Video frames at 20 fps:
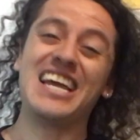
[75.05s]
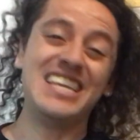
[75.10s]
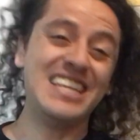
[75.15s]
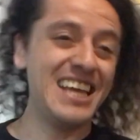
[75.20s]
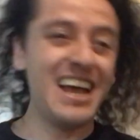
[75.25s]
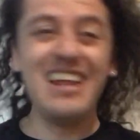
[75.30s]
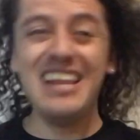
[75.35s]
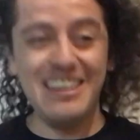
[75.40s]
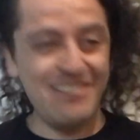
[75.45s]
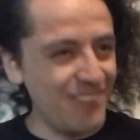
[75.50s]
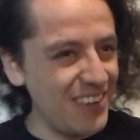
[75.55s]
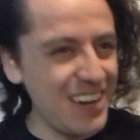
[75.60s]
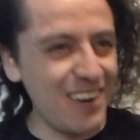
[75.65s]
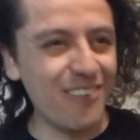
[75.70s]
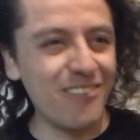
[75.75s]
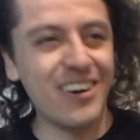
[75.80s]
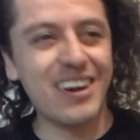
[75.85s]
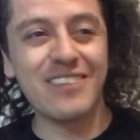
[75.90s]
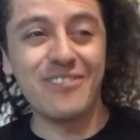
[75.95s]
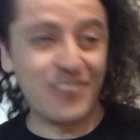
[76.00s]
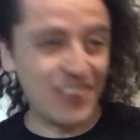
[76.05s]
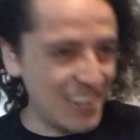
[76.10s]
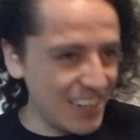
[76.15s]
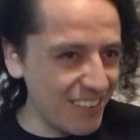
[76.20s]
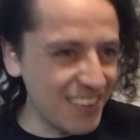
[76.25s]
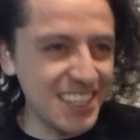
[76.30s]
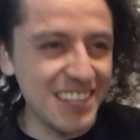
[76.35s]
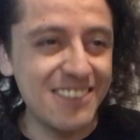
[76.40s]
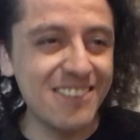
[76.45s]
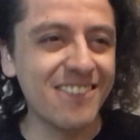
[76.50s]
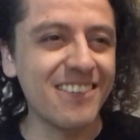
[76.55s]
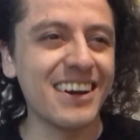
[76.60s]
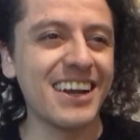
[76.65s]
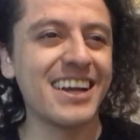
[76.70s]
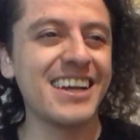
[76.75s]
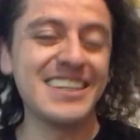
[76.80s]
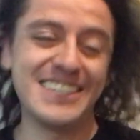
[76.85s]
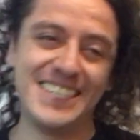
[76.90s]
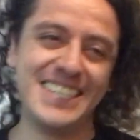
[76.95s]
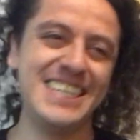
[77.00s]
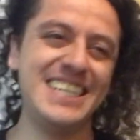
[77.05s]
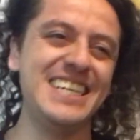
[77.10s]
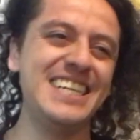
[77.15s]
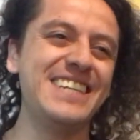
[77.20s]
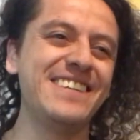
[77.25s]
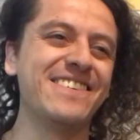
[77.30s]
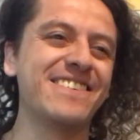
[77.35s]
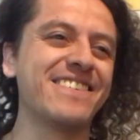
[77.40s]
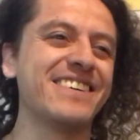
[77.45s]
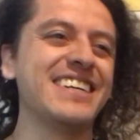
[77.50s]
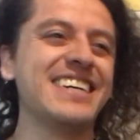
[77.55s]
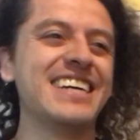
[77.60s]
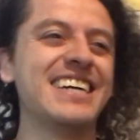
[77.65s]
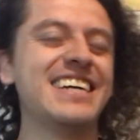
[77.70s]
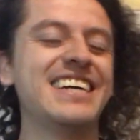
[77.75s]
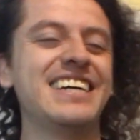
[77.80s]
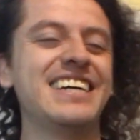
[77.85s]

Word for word: Ahí, hay el velo, ponle bendito coraje. Sí, no, güey.